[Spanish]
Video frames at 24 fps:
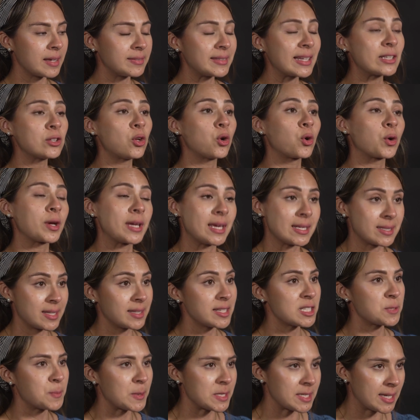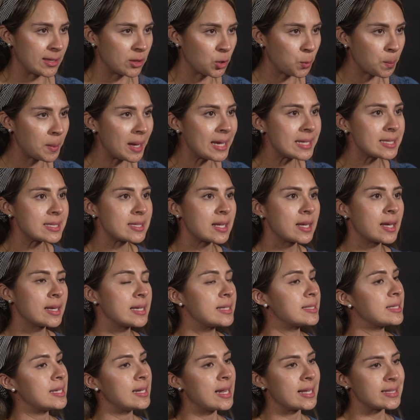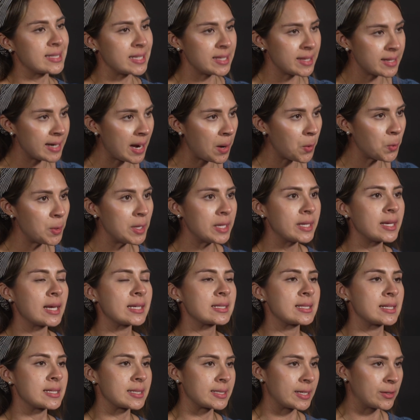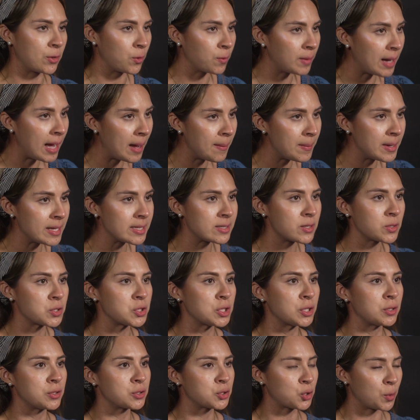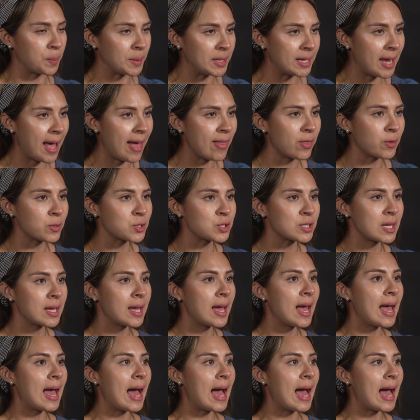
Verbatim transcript: tecnología están despachando más, si las hidráulicas, las renovables, los ciclos combinados,